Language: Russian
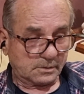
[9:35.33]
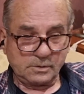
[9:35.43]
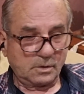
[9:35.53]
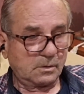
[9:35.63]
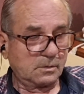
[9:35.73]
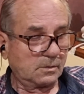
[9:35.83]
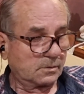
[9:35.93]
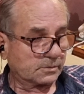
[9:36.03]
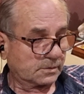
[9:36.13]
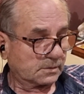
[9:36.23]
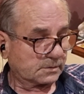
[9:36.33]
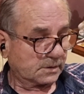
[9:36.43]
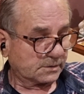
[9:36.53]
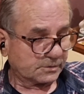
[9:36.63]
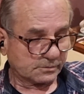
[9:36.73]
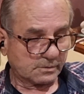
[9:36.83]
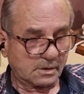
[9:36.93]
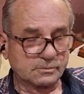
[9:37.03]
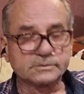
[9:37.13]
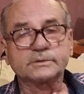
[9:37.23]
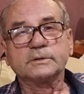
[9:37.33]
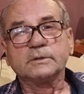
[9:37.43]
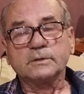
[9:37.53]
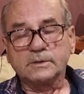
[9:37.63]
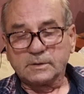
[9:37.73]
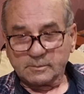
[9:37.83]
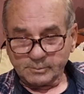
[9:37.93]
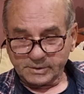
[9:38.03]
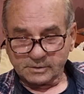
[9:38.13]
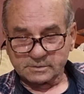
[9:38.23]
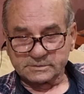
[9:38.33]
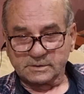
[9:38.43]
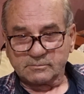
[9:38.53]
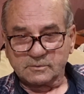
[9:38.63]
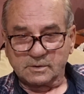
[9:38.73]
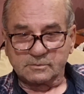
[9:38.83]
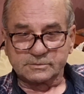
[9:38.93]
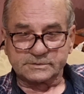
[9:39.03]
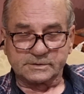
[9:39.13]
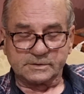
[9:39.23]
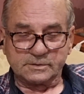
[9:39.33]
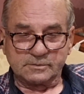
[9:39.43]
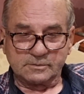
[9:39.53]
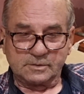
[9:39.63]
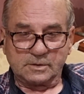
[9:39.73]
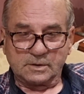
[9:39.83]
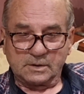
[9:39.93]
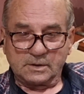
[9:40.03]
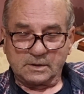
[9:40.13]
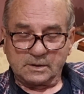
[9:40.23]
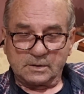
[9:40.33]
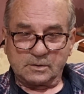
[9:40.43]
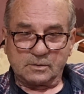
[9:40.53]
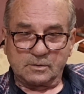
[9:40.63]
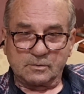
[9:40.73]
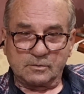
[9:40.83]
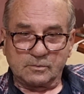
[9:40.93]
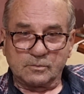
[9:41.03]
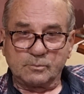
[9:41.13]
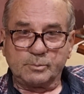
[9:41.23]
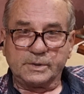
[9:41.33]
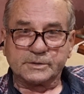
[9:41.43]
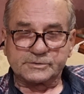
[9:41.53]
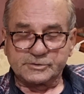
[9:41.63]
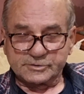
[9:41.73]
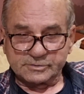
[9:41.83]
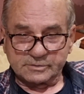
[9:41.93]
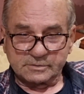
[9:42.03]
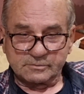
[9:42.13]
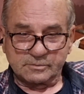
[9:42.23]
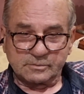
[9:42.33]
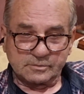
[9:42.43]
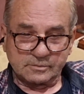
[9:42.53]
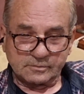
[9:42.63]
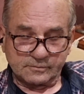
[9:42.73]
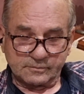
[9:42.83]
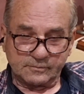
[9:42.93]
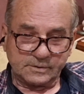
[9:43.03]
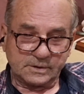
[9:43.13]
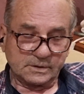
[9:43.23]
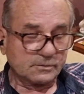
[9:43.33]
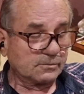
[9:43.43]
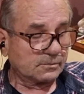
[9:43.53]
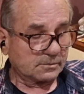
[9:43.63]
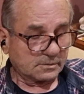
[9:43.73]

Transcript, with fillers: Ну, no. хочу в Австрию bio sam u Austriji, u Beč, u, Vijenu.